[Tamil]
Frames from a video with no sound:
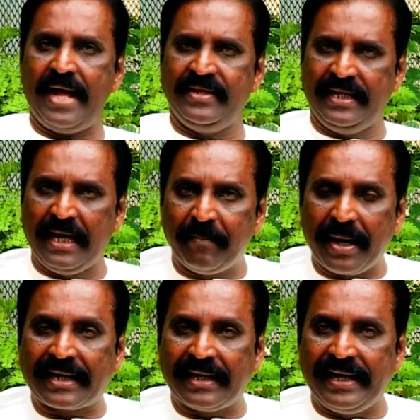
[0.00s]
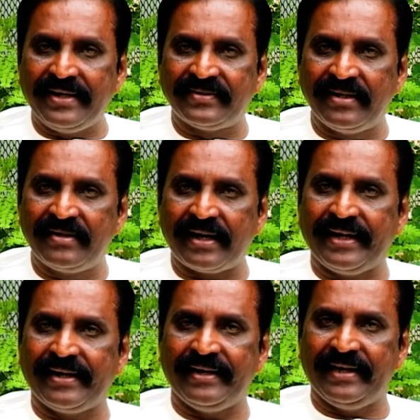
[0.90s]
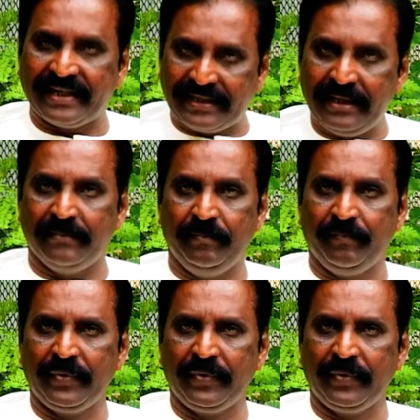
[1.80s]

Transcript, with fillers: அதிக மக்களை சென்றடைகிற இலக்கியம்